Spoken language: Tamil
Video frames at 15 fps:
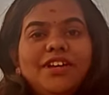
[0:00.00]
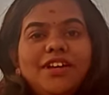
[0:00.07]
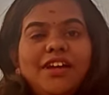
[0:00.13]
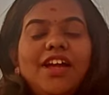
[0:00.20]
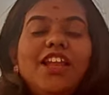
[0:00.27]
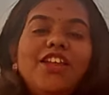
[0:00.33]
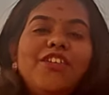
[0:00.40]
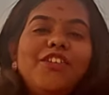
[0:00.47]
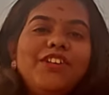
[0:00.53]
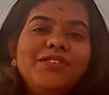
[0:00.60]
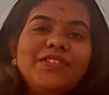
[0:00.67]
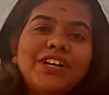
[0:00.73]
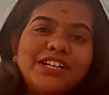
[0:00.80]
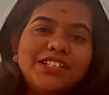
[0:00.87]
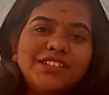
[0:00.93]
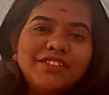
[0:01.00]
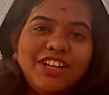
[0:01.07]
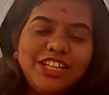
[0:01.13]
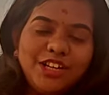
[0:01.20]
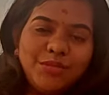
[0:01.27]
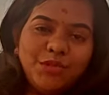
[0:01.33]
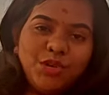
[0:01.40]
ஹலோ எவ்ரிவான்
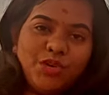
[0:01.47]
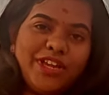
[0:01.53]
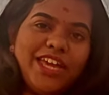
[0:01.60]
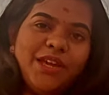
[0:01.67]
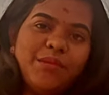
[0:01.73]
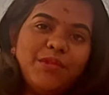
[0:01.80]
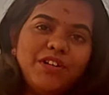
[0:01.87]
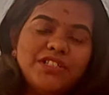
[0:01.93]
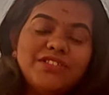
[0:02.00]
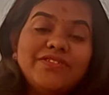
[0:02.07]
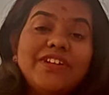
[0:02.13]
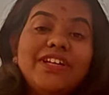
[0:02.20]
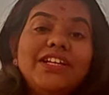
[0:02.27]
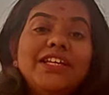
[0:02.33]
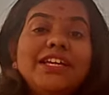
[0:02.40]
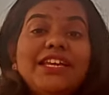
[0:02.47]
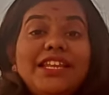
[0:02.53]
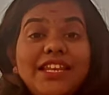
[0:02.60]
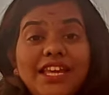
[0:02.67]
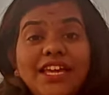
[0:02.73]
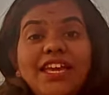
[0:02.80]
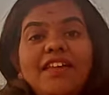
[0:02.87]
வெல்கம் டு கே மார்ச் வேல்டு
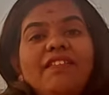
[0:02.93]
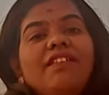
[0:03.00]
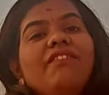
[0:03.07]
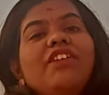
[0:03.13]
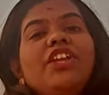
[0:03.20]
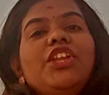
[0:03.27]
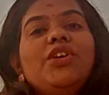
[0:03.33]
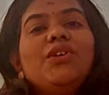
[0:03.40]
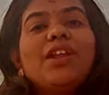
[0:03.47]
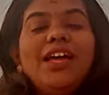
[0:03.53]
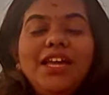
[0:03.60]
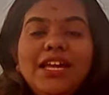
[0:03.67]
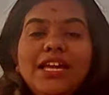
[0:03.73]
இன்றைக்கி இந்த வீடியோவில்